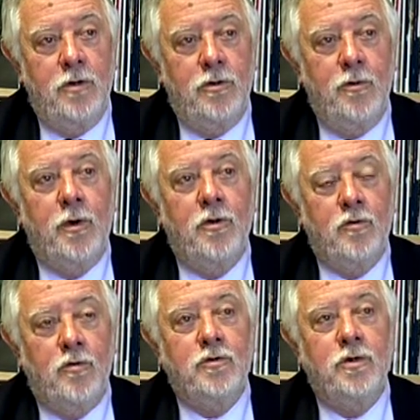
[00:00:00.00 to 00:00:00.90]
de prendre
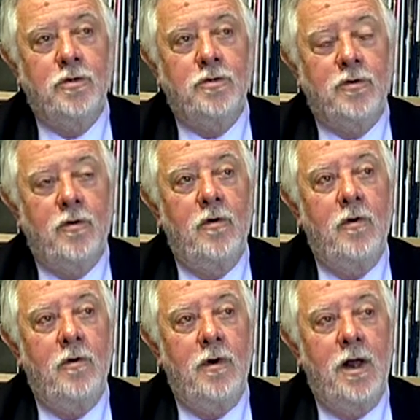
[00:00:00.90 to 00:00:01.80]
conscience que
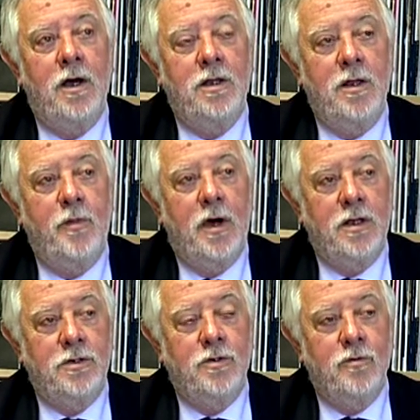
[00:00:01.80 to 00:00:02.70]
là, il n'est pas
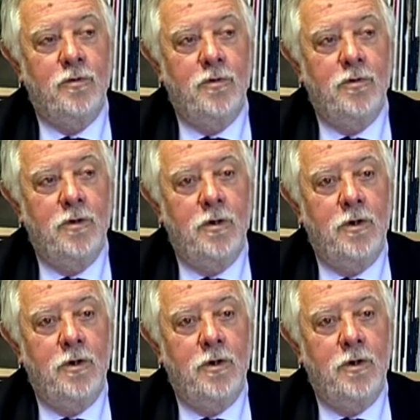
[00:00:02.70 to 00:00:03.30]
question de,